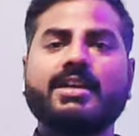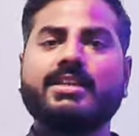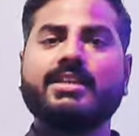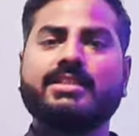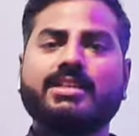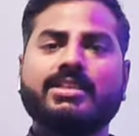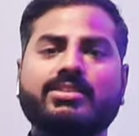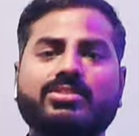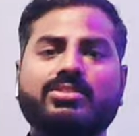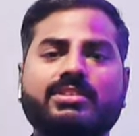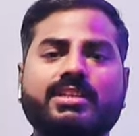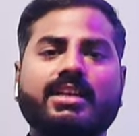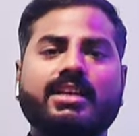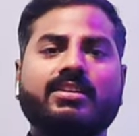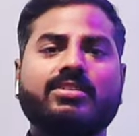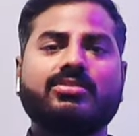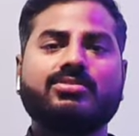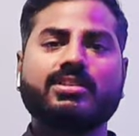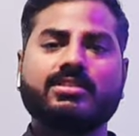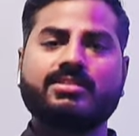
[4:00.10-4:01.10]
करते तो चैनल
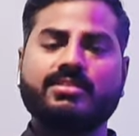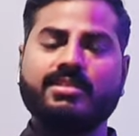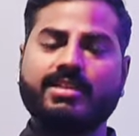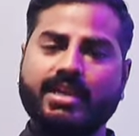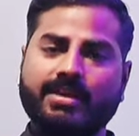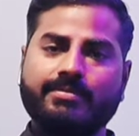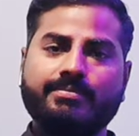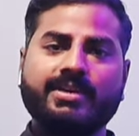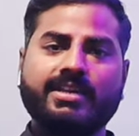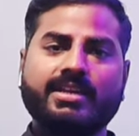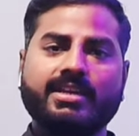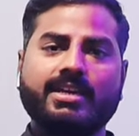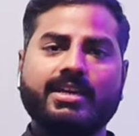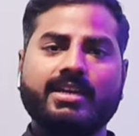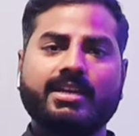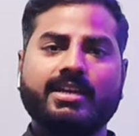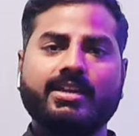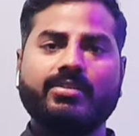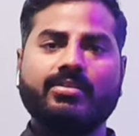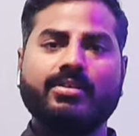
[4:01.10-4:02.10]
को सब्सक्राइब भी किया
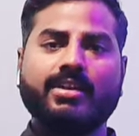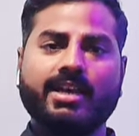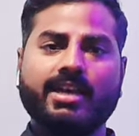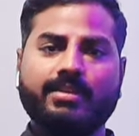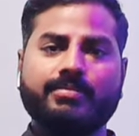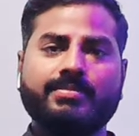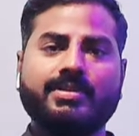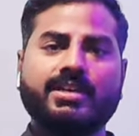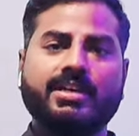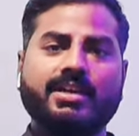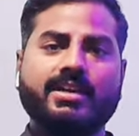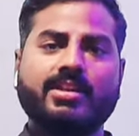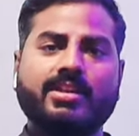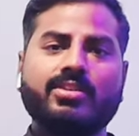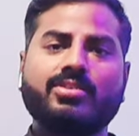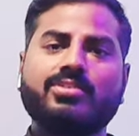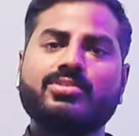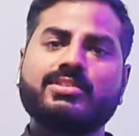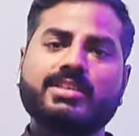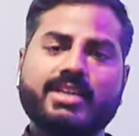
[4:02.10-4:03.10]
करें और लाइक भी किया करें
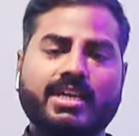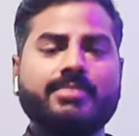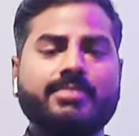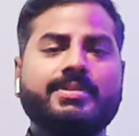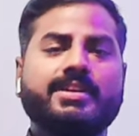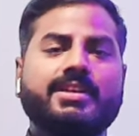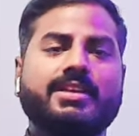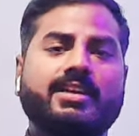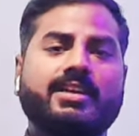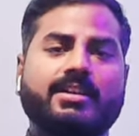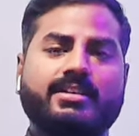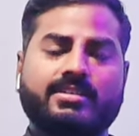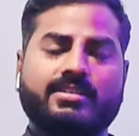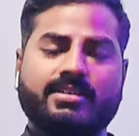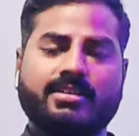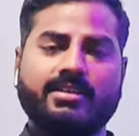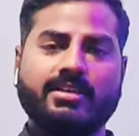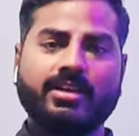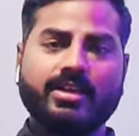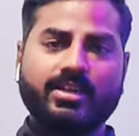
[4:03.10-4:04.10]
और शेयर भी किया करें
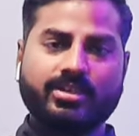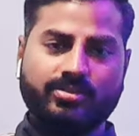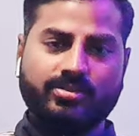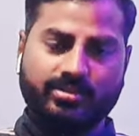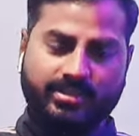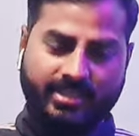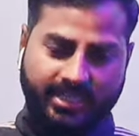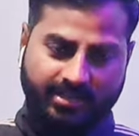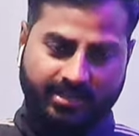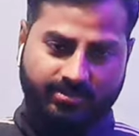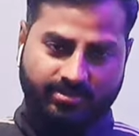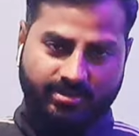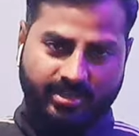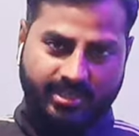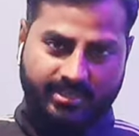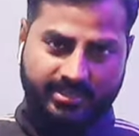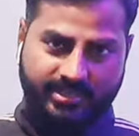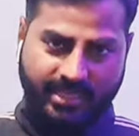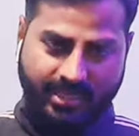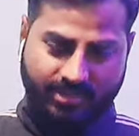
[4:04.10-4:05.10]
तो थैंक यू
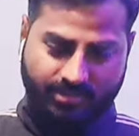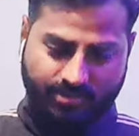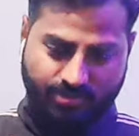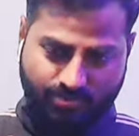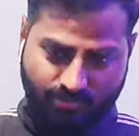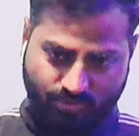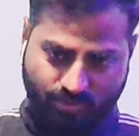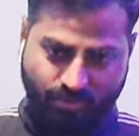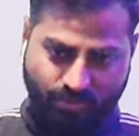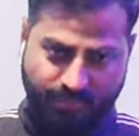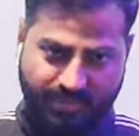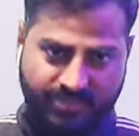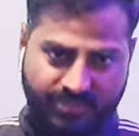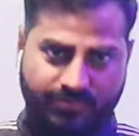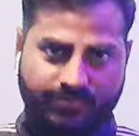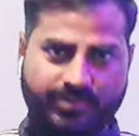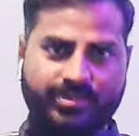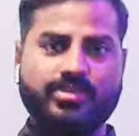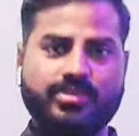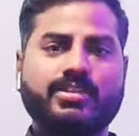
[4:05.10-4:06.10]
गैस थैंक यू सो मच
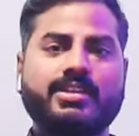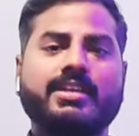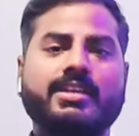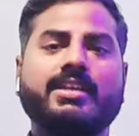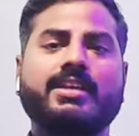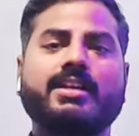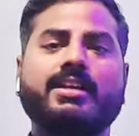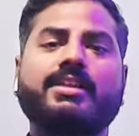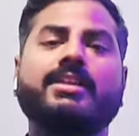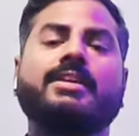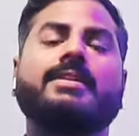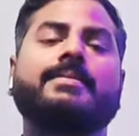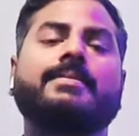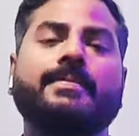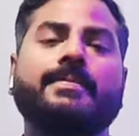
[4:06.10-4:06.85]
वीडियो देखने के लिए